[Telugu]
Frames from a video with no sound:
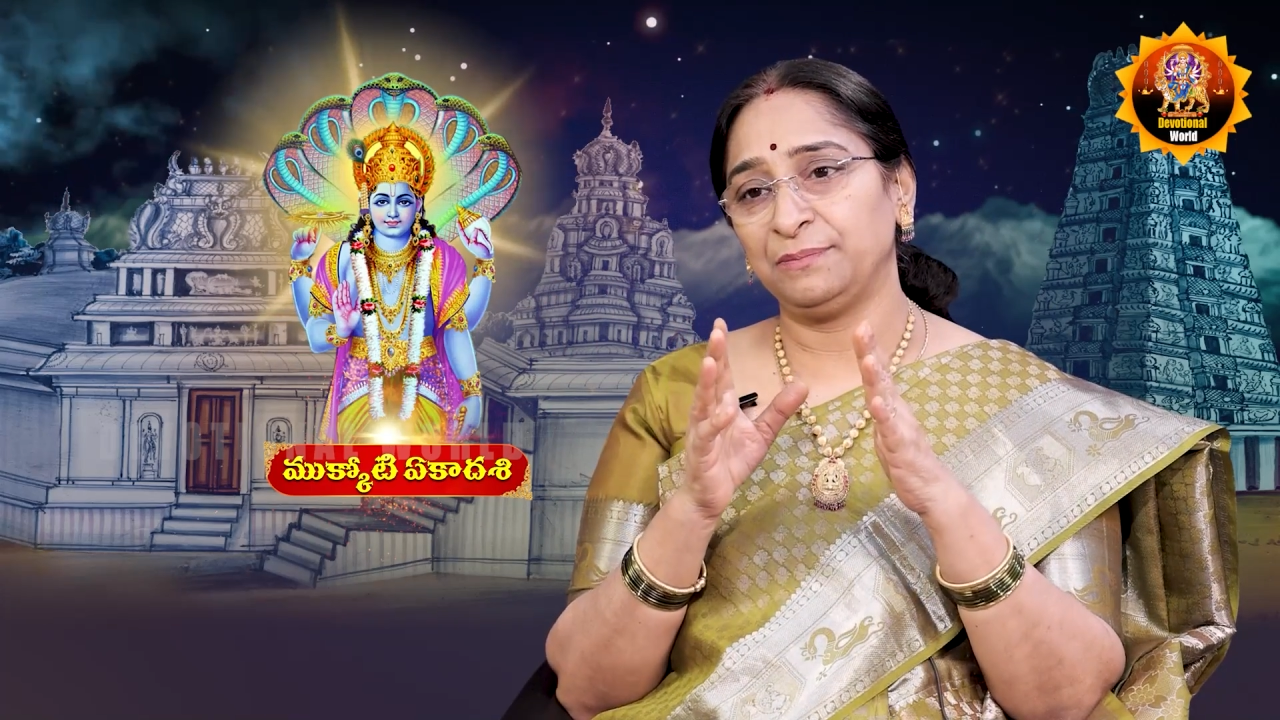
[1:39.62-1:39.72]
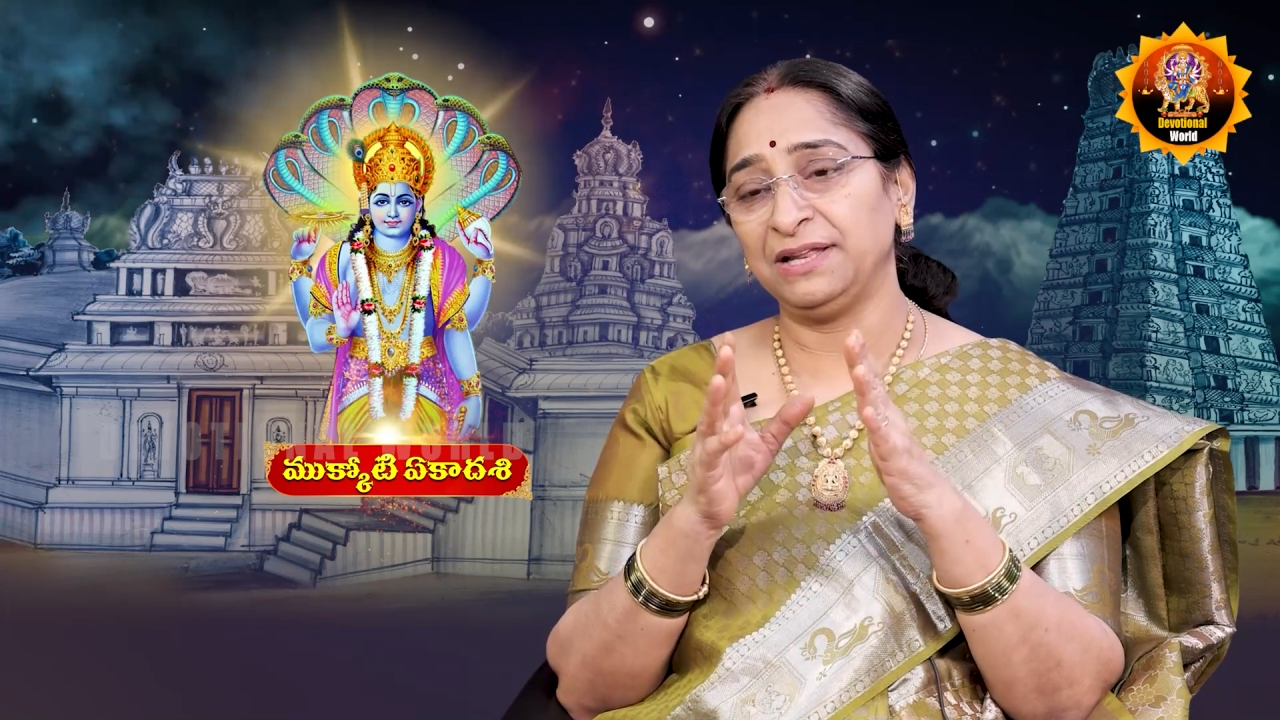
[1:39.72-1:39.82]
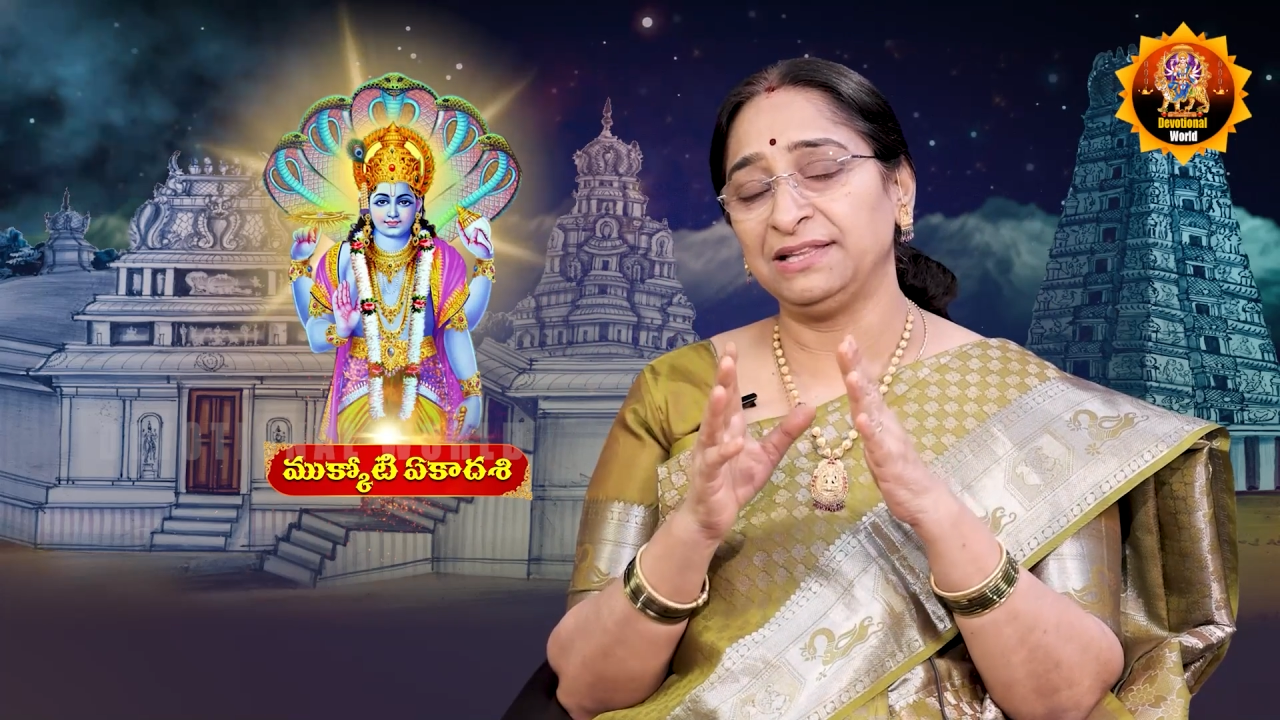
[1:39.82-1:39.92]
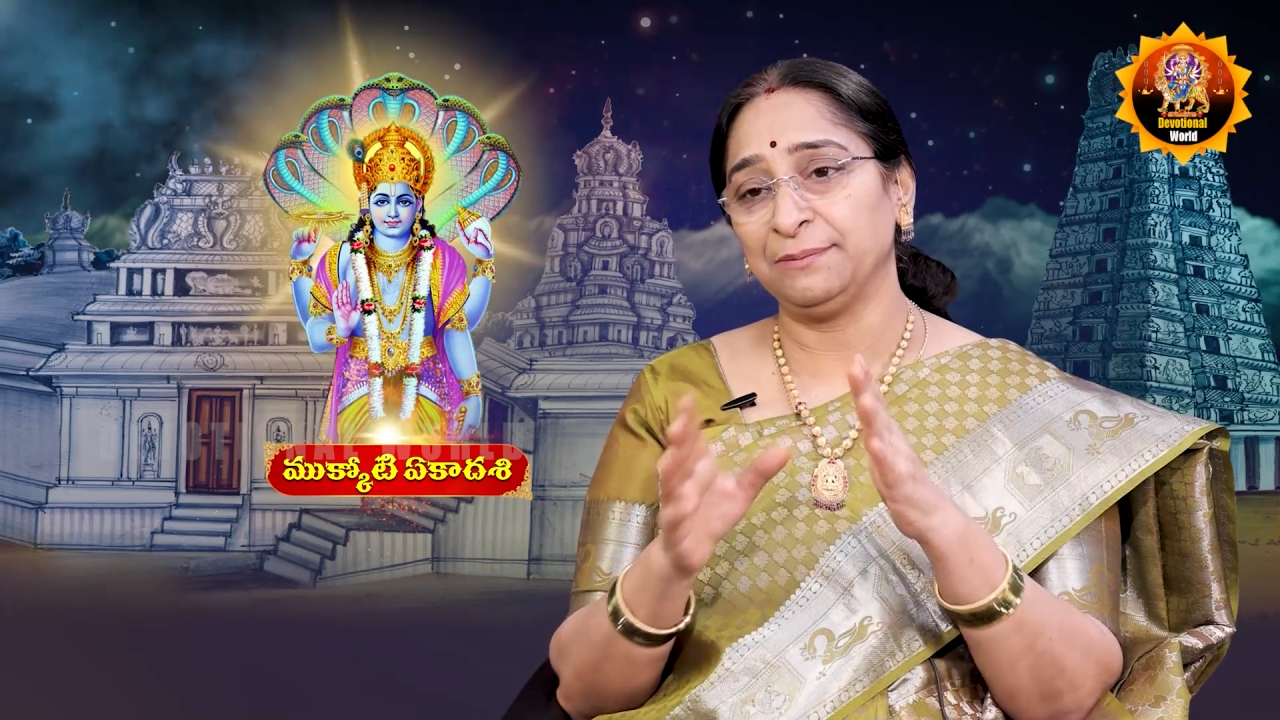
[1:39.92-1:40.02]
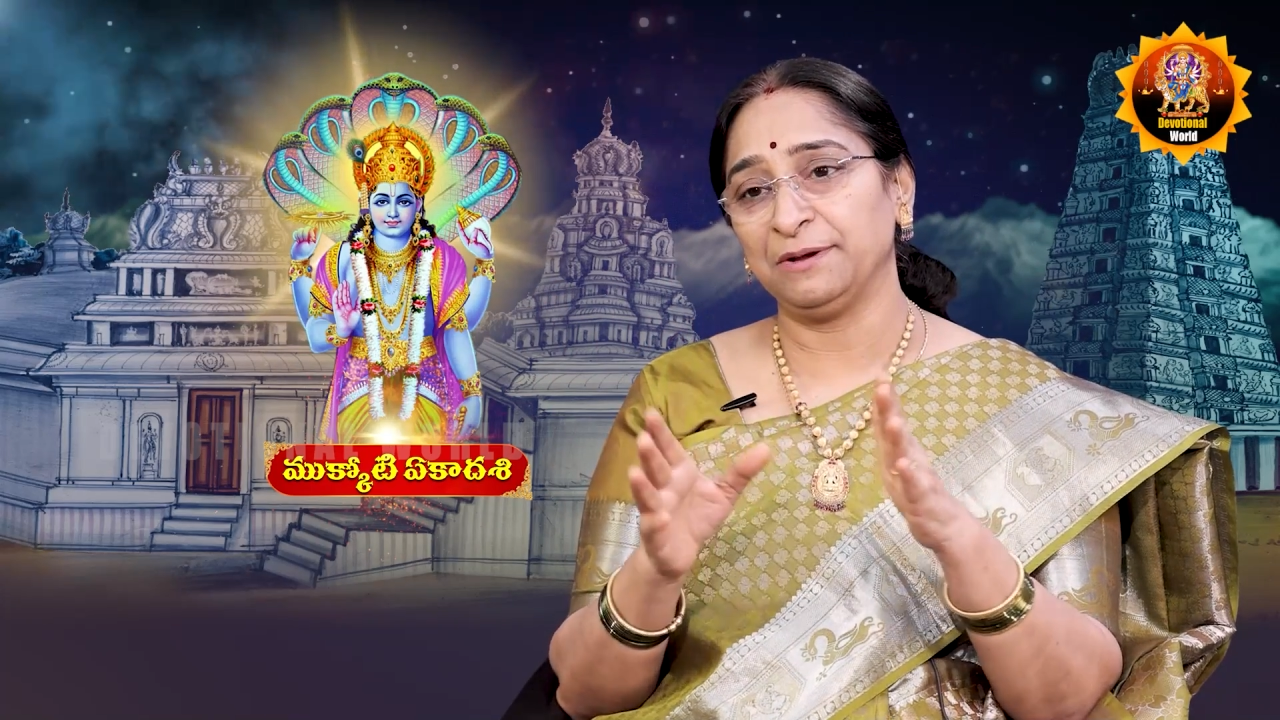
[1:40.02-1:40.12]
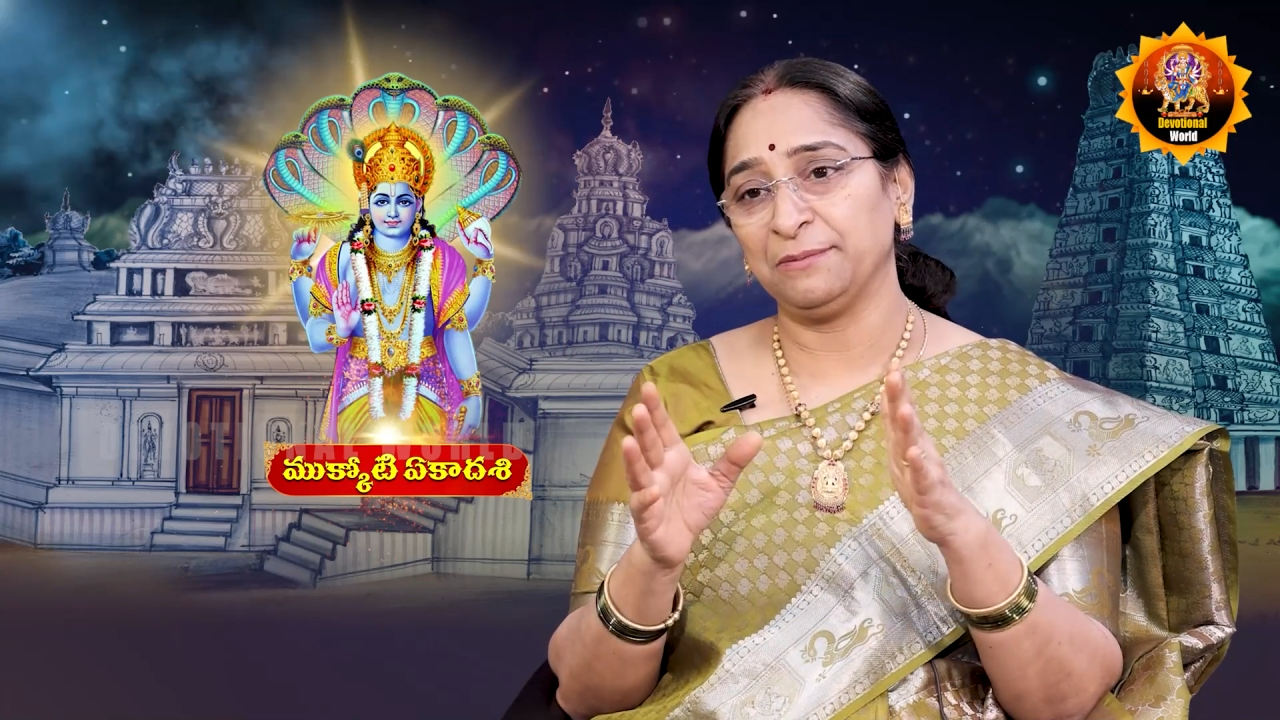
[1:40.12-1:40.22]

ప్రీతి